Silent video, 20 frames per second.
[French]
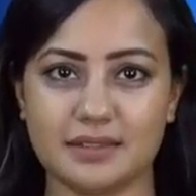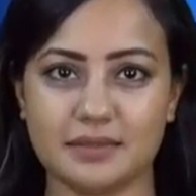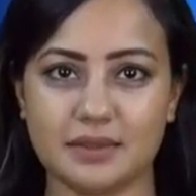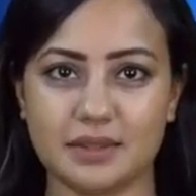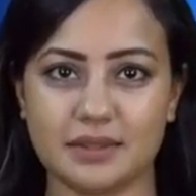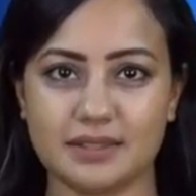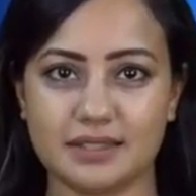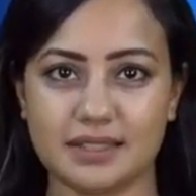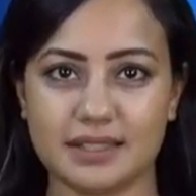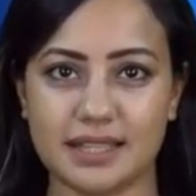
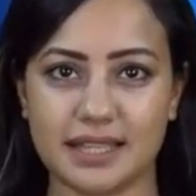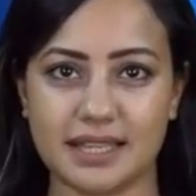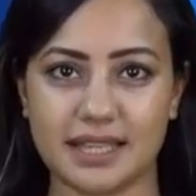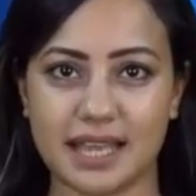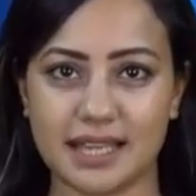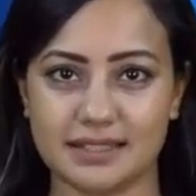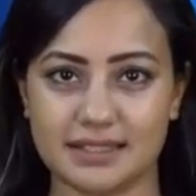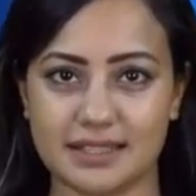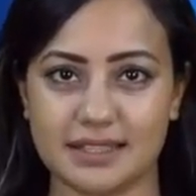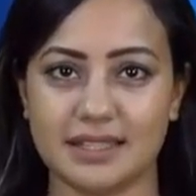l'affaire a
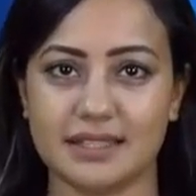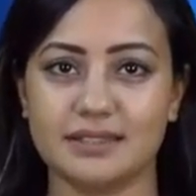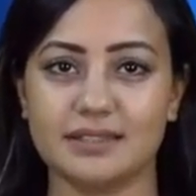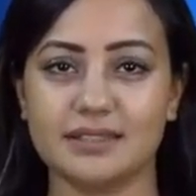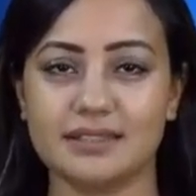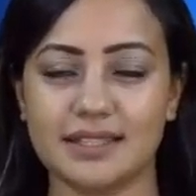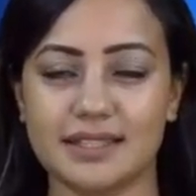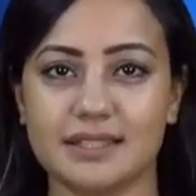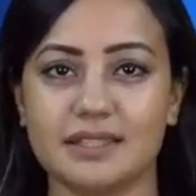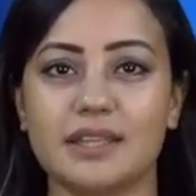été
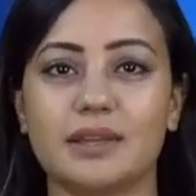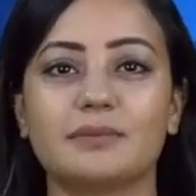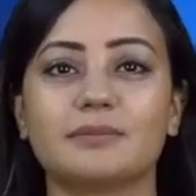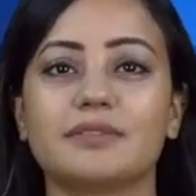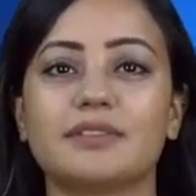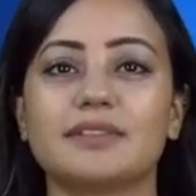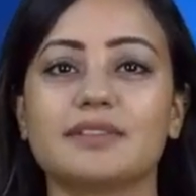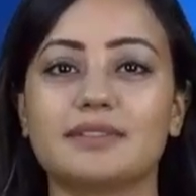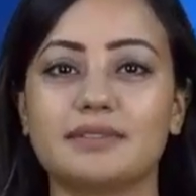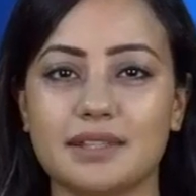renvoyée à la
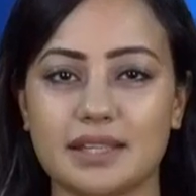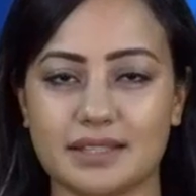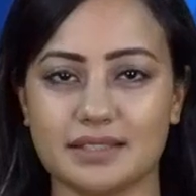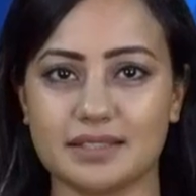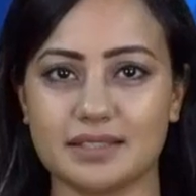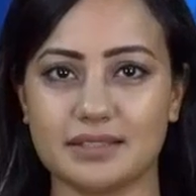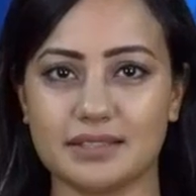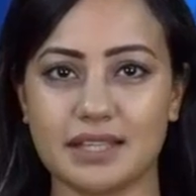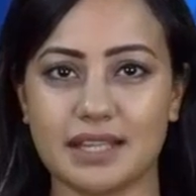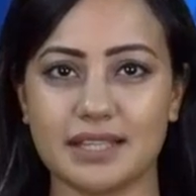demande de la
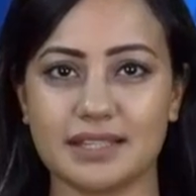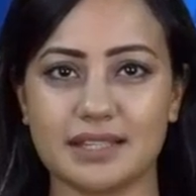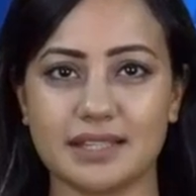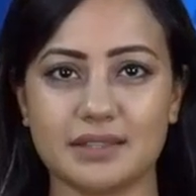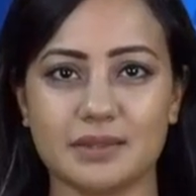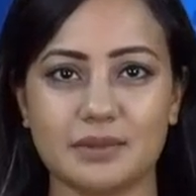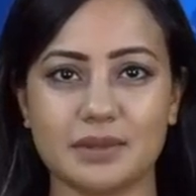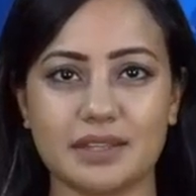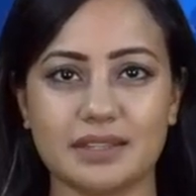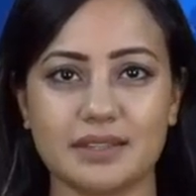défense
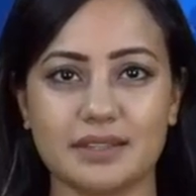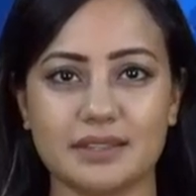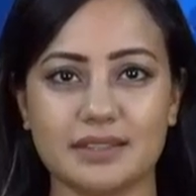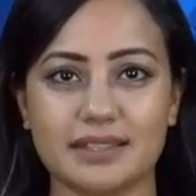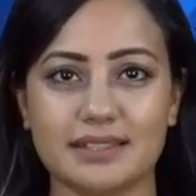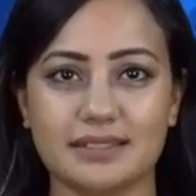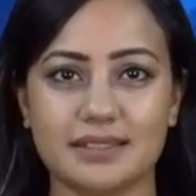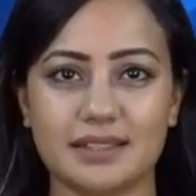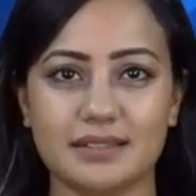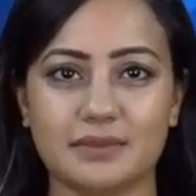qui
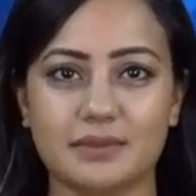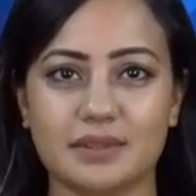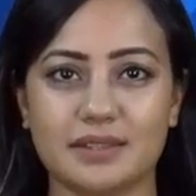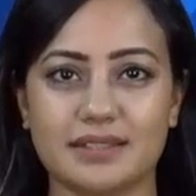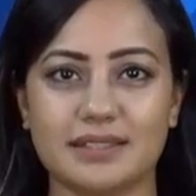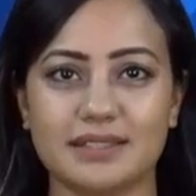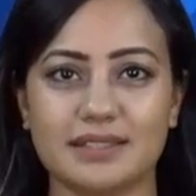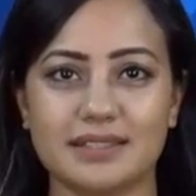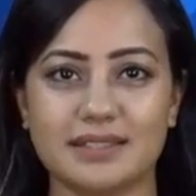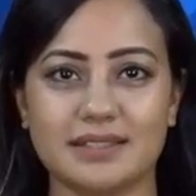réclamait un
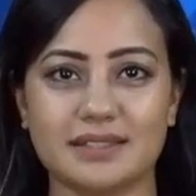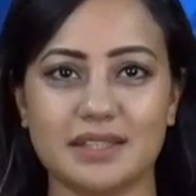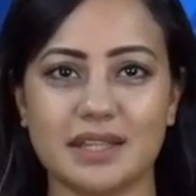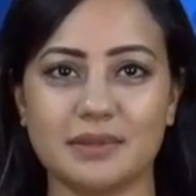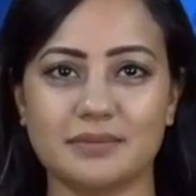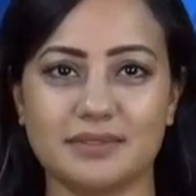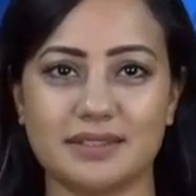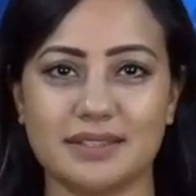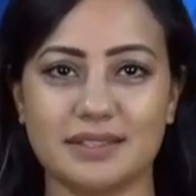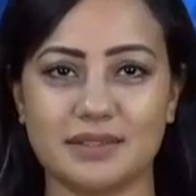supplément
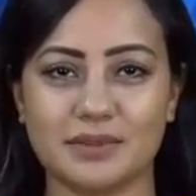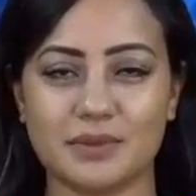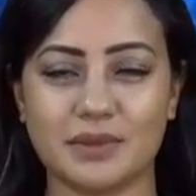d'information.